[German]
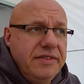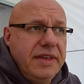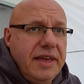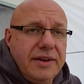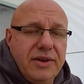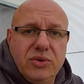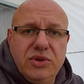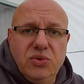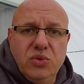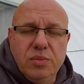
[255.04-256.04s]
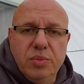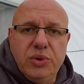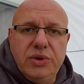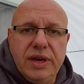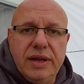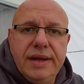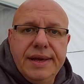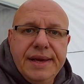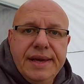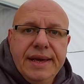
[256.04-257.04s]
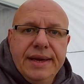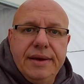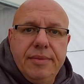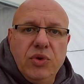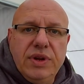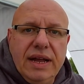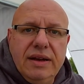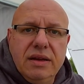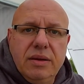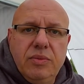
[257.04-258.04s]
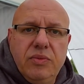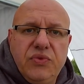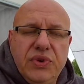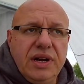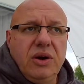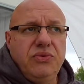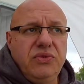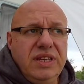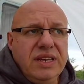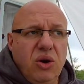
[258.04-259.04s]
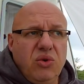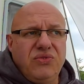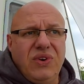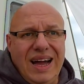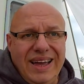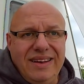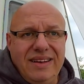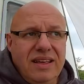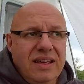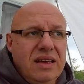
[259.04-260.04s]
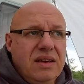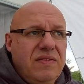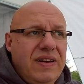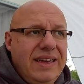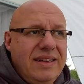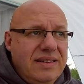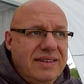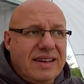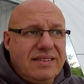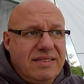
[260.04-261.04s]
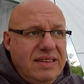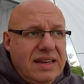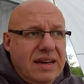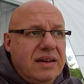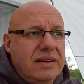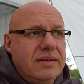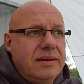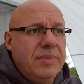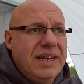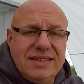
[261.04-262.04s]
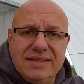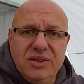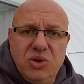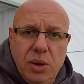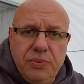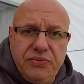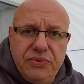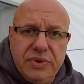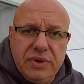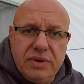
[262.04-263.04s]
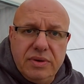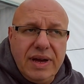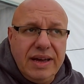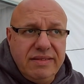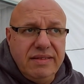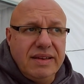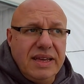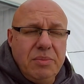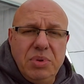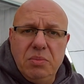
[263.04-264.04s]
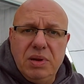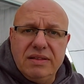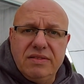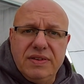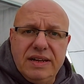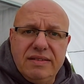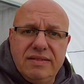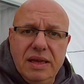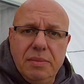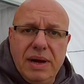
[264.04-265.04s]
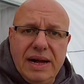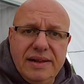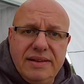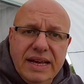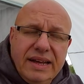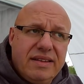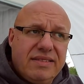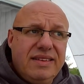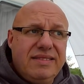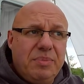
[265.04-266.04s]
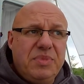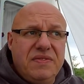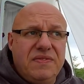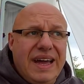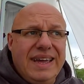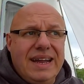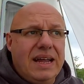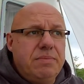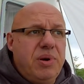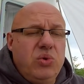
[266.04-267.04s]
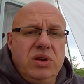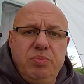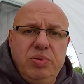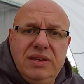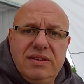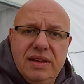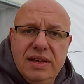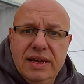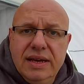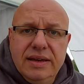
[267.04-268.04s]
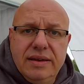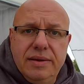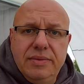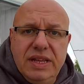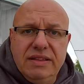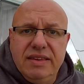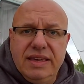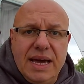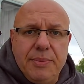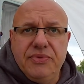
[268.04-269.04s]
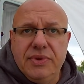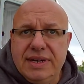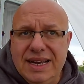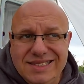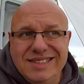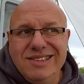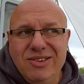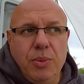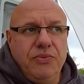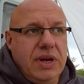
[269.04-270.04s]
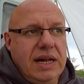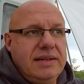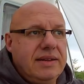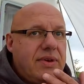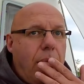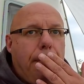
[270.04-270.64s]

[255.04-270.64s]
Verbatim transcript: sichert auch die guten Brötchen. Ähm, unter anderem verkaufen die hier auch Wein weil das hier ähm, Katzenkopf äh, heißt dieser Campingplatz, weil das eben halt das gesamte Weinanbaugebiet äh, nennt sich Kap Katzenkopf. Alter.